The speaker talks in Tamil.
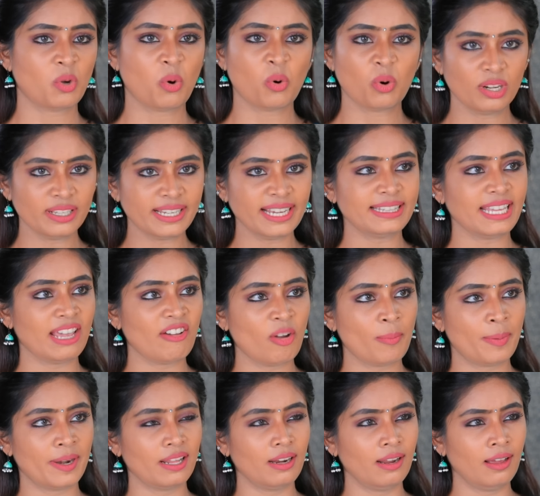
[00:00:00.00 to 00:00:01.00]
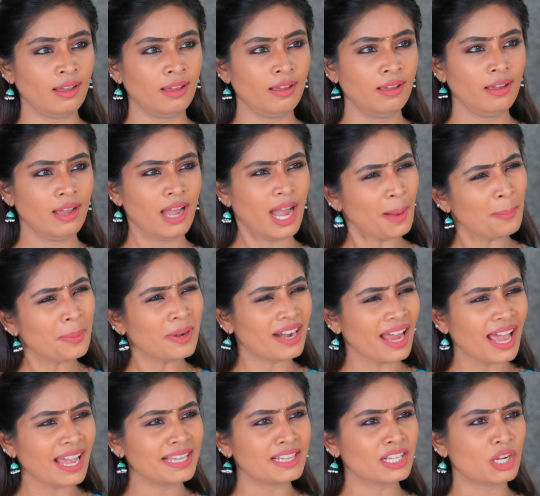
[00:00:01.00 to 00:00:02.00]
உங்களுக்கே தேவைப்படல அப்புறம்
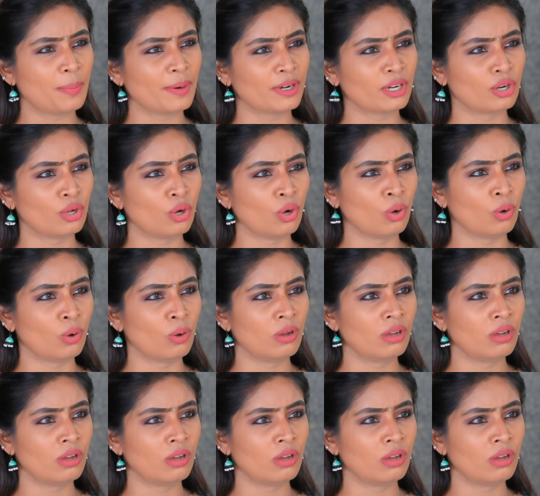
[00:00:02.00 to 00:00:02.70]
நான் எதுக்கு பண்ணணும்